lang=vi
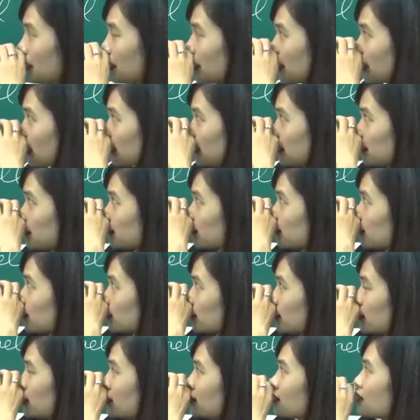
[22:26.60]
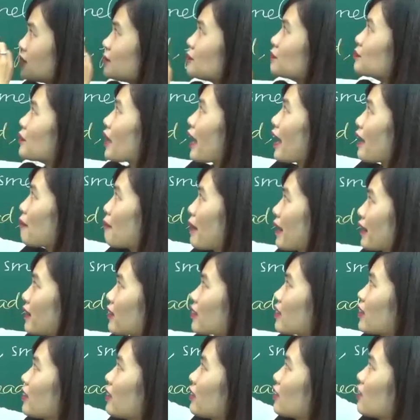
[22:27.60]
thế thì chữ e
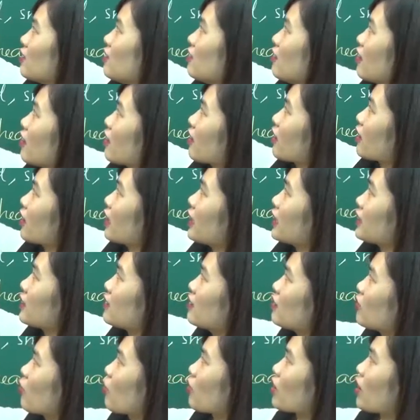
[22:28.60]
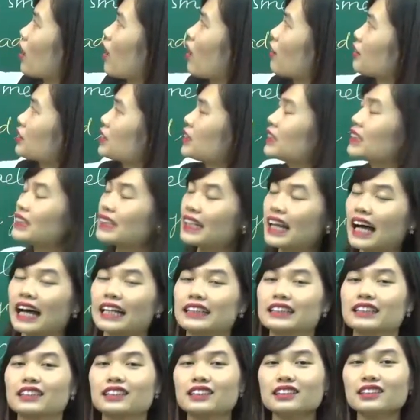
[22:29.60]
bẹt thì thường hình thức của nó chính
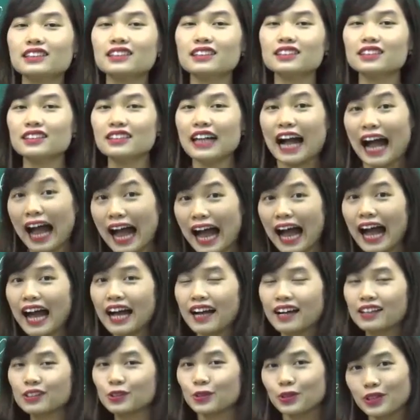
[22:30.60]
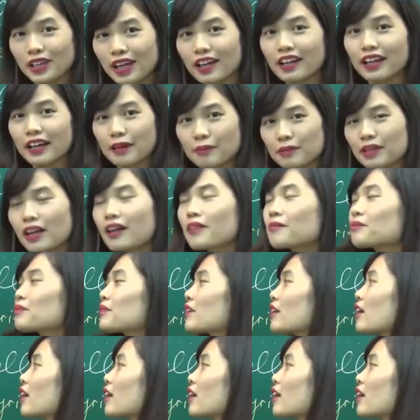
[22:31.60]
là chữ a xuất hiện em nhé.